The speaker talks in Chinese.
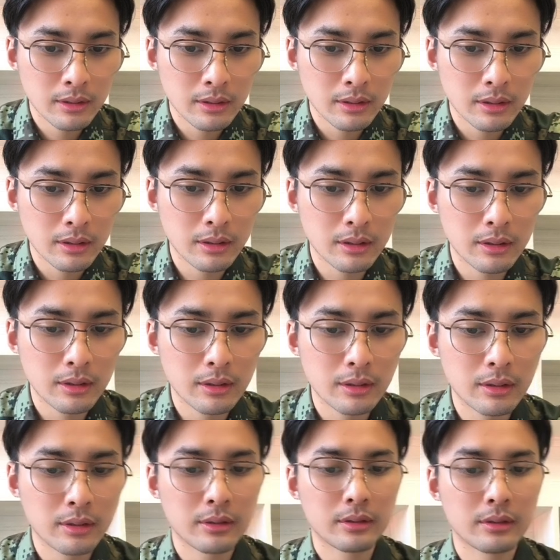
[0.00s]
呃，
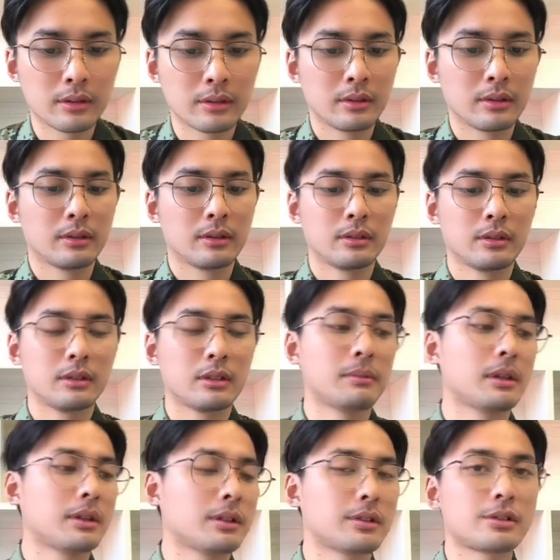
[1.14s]
那
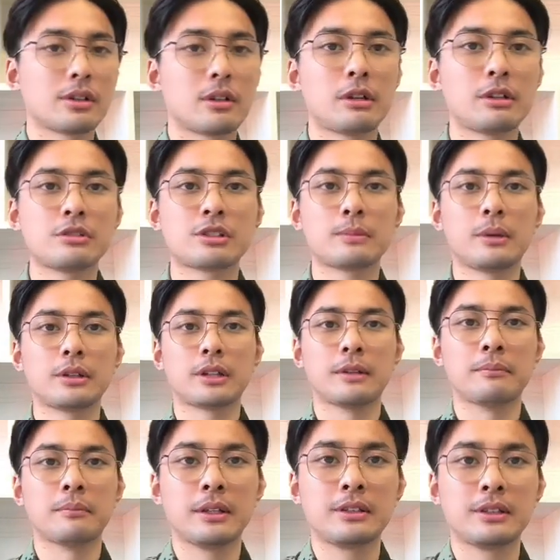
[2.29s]
么像环球时报等
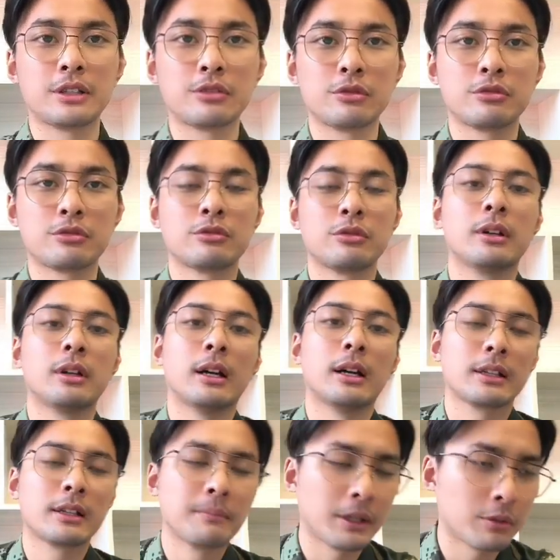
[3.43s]
媒体呢，就是说啊，
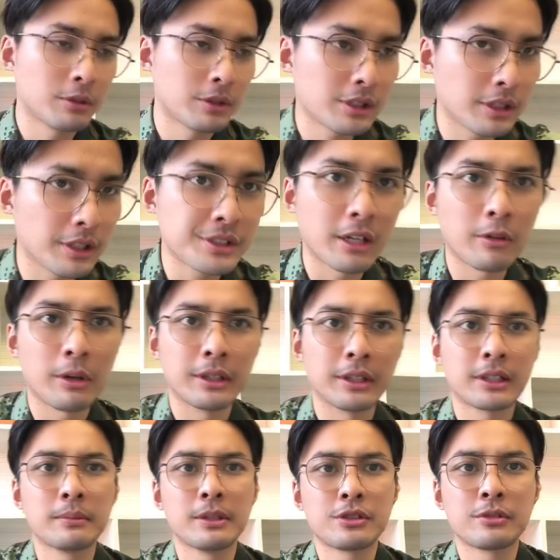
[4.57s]
像美国这样的讲法呢，
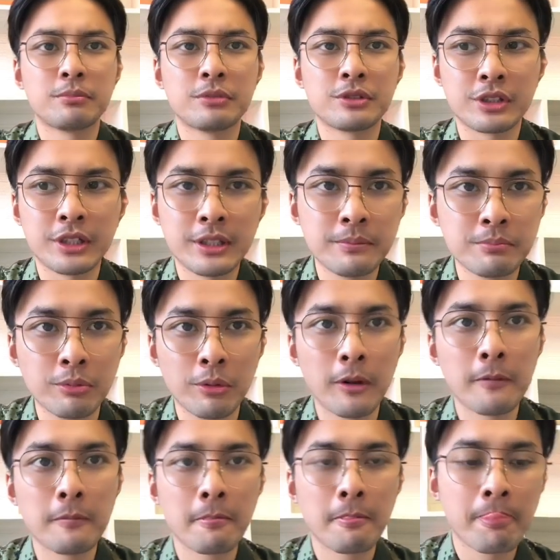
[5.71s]
根本就不值得一驳
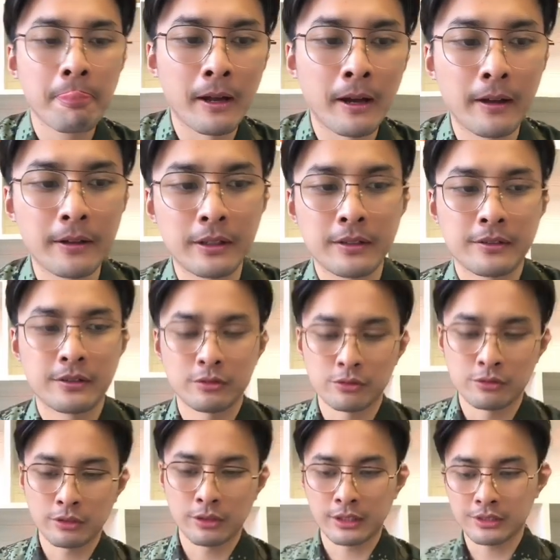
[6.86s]
啊，意思就是
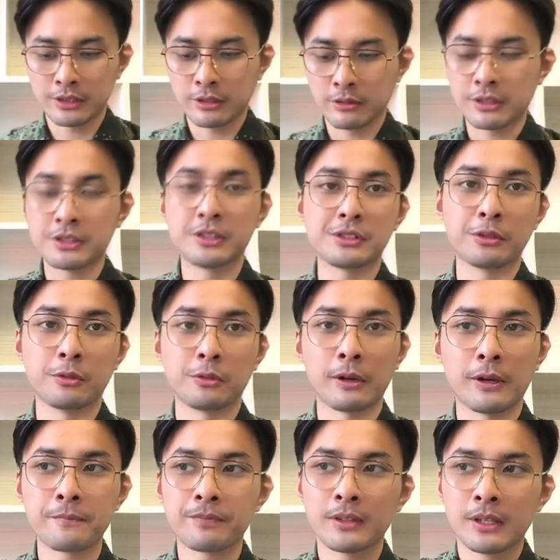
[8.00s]
说跟地缘政治有关。
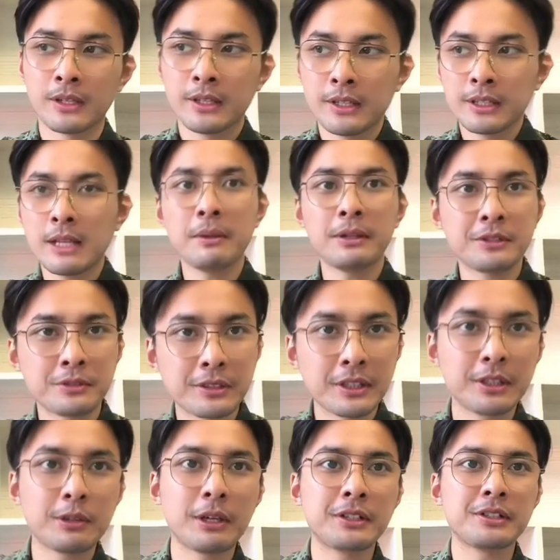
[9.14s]
那么你说跟
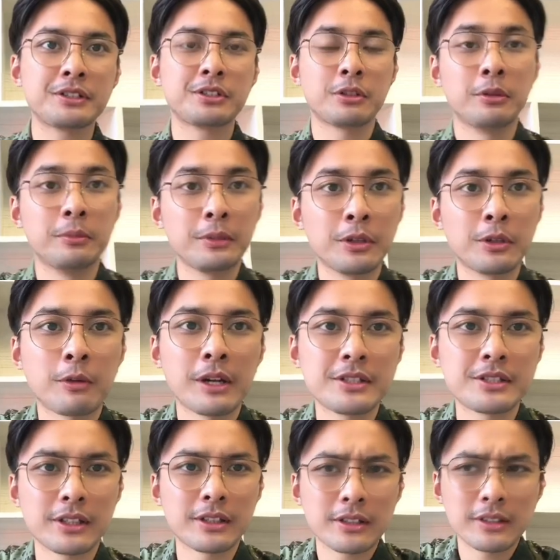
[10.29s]
地缘政治有没有关
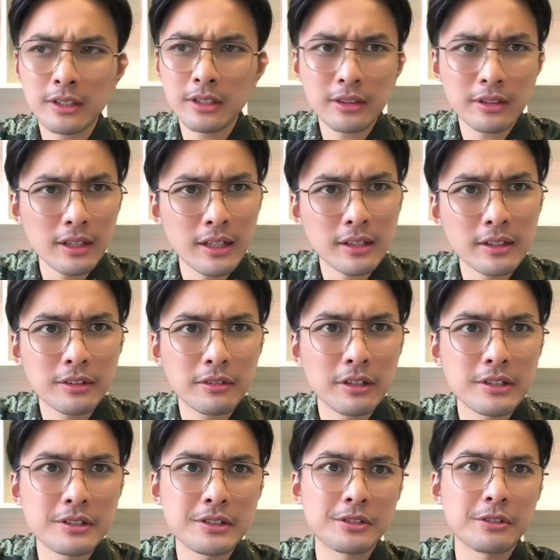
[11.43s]
系？但跟他当然跟地缘
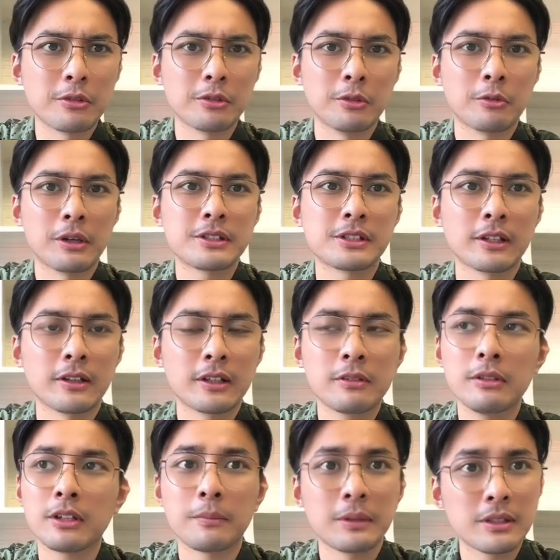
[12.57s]
政治有有关系了，因为
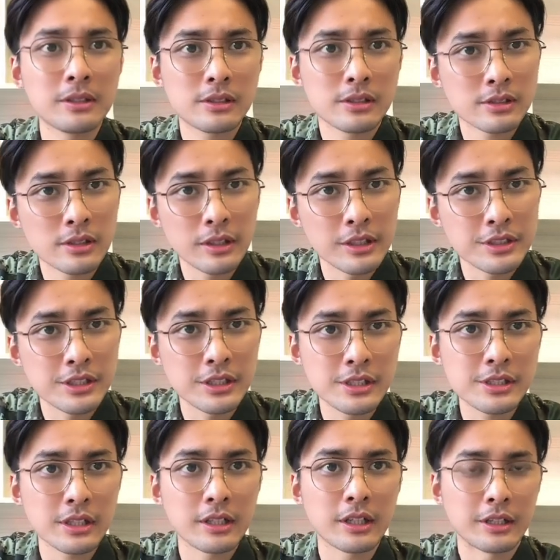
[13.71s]
老兵上一集已经
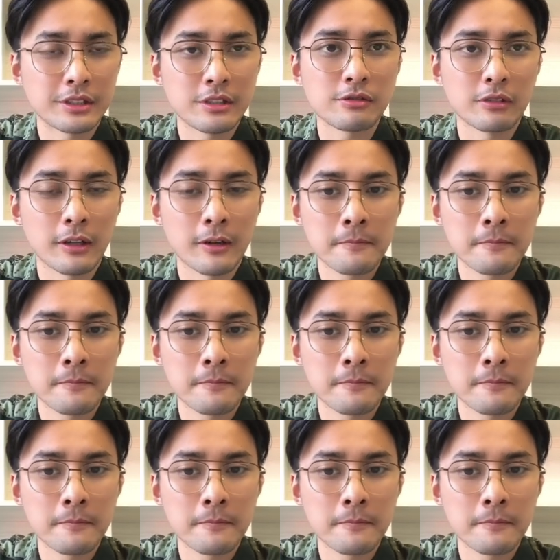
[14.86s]
讲得很清楚了，